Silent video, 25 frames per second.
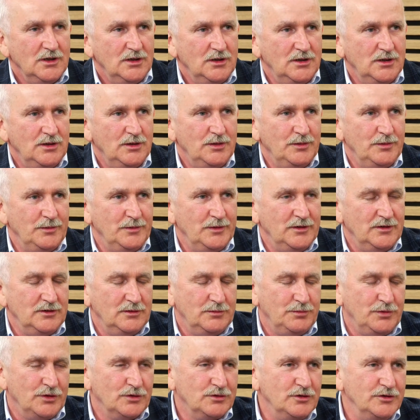y,
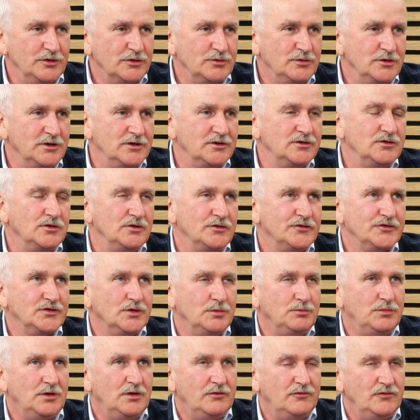y pokoiku
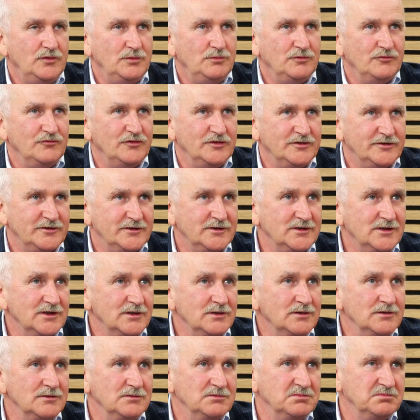jednoosobowym, więc
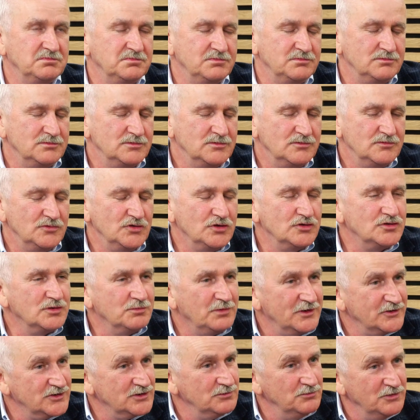tych, y, no
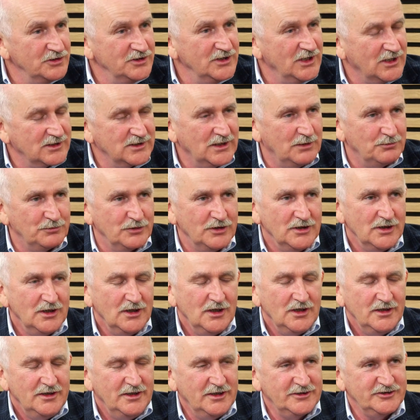zobaczymy jak, nam,
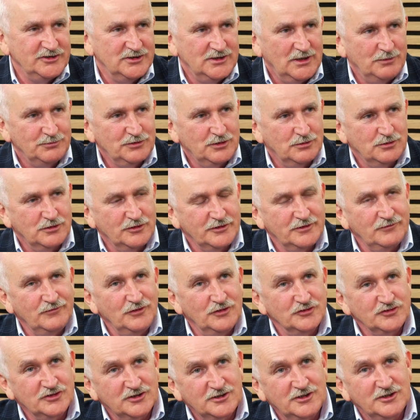jak się nam to
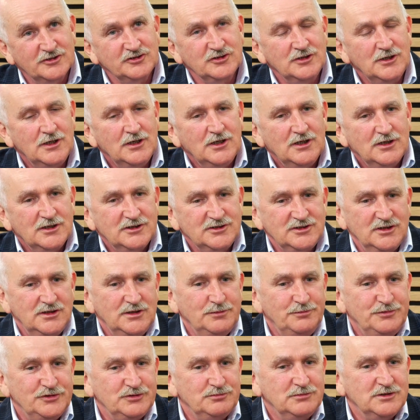rozwiąże, też
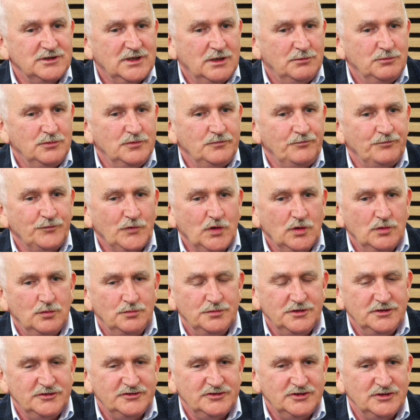chcielibyśmy tam
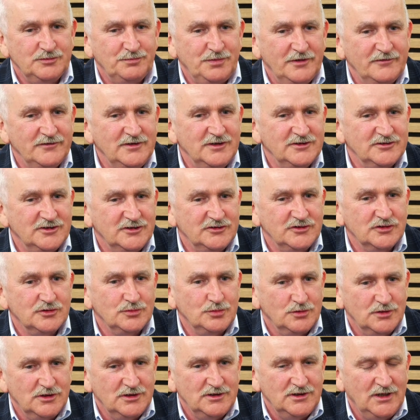umieścić pewne rzeczy,
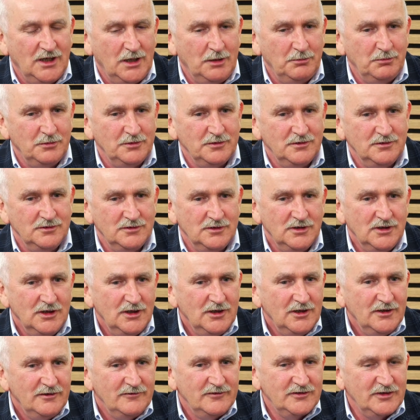które nam y,
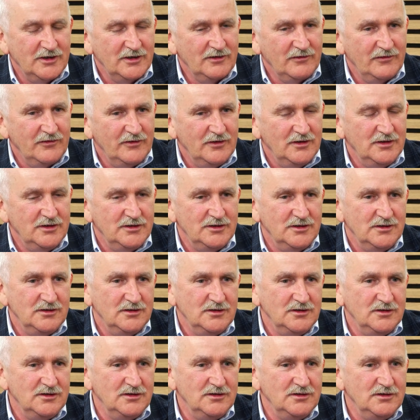w tej
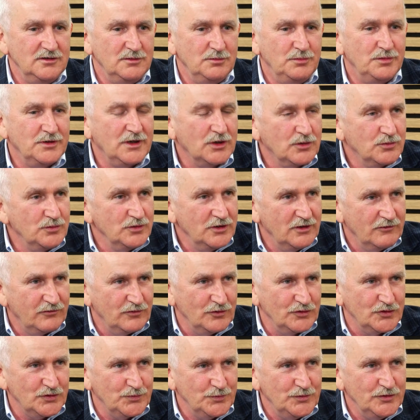chwili brakuje w
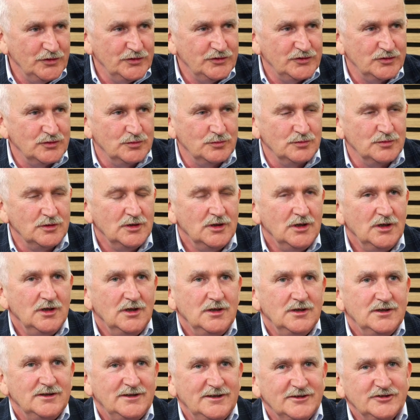hospicjum.
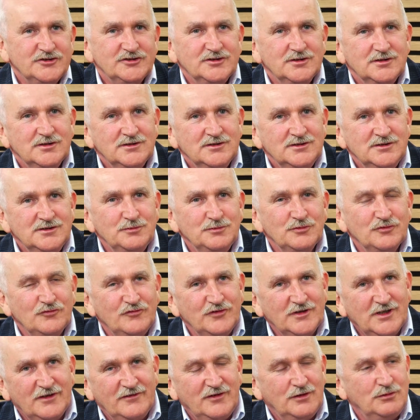Też
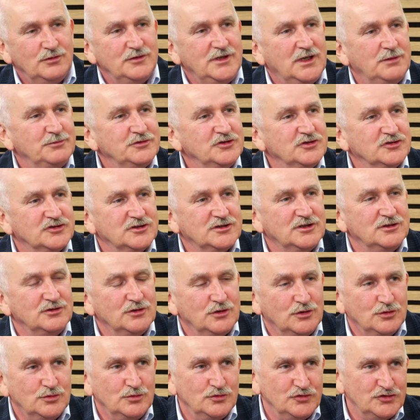wydawało nam się, że ten
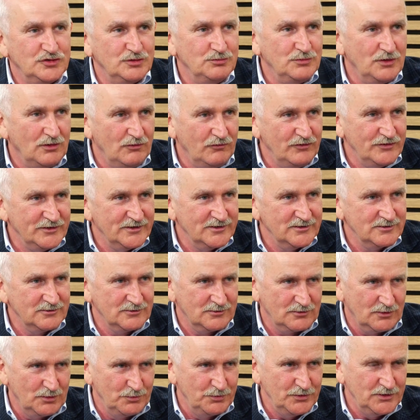ogród zimowy
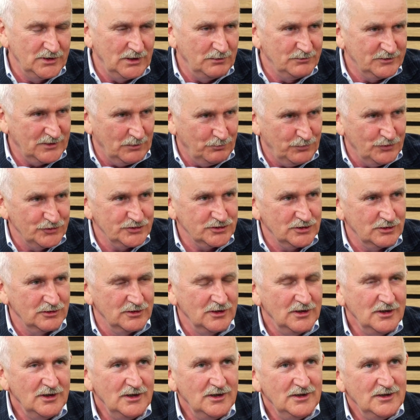zrobi nam zapotrzebowanie
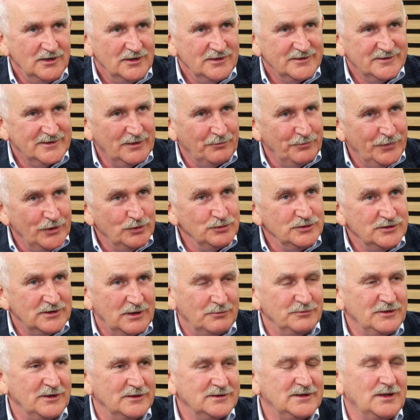zapełni
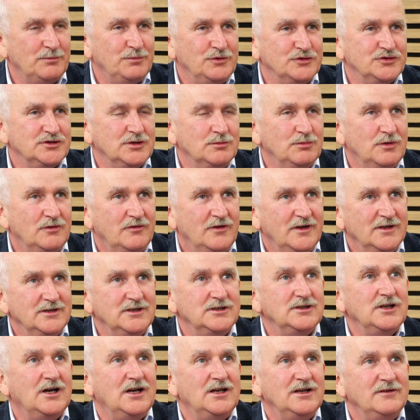nam na
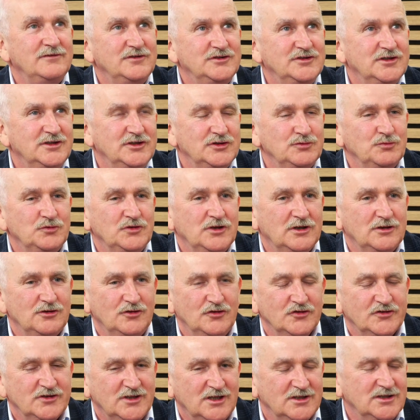zapotrzebowanie, no ale widzieliśmy, na no,
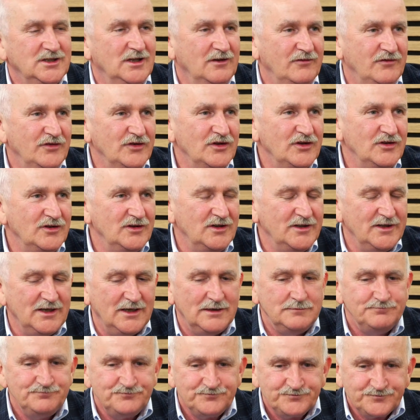ostatnia
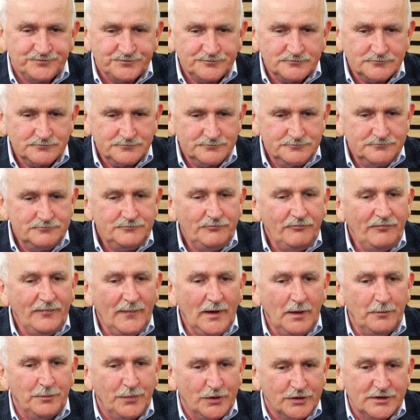Wigilia
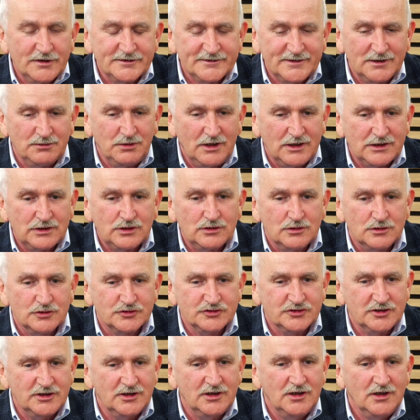pokazała to,
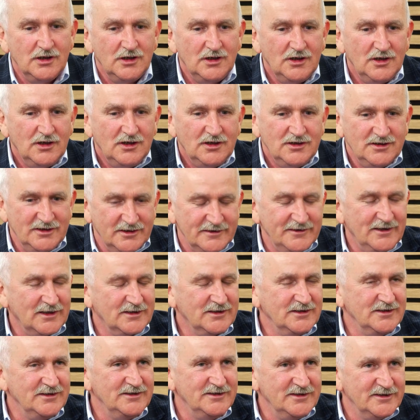że
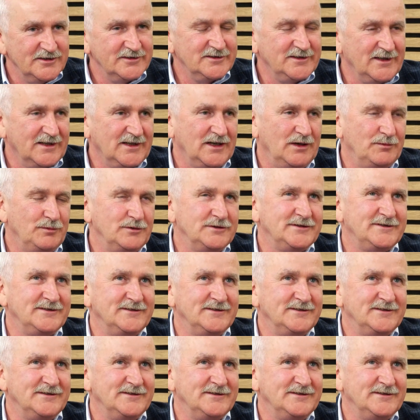jednak jest taka